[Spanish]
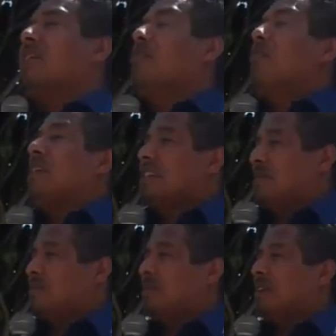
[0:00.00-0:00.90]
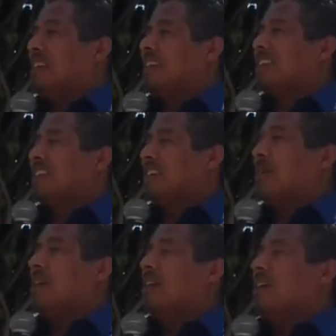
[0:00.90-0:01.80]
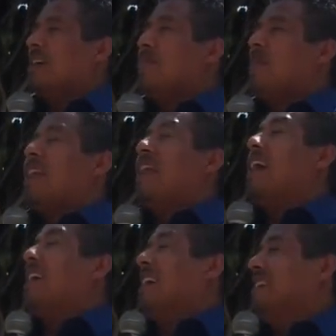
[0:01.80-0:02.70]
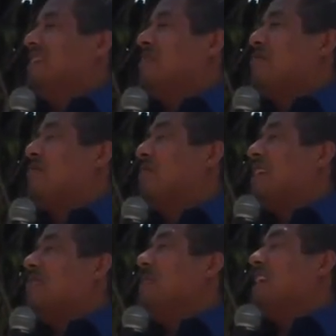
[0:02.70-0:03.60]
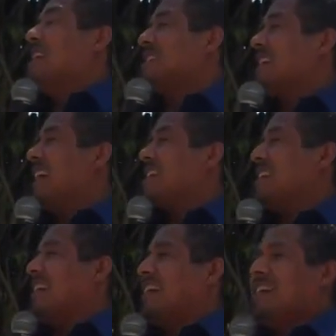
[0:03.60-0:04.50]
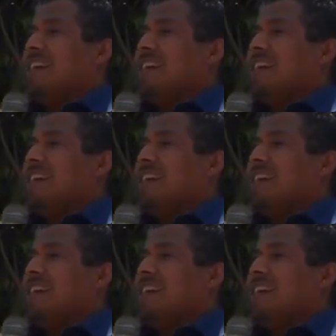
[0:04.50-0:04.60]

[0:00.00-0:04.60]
Yo me decepcioné, dijo él, Malaya, fuera mía esa casa,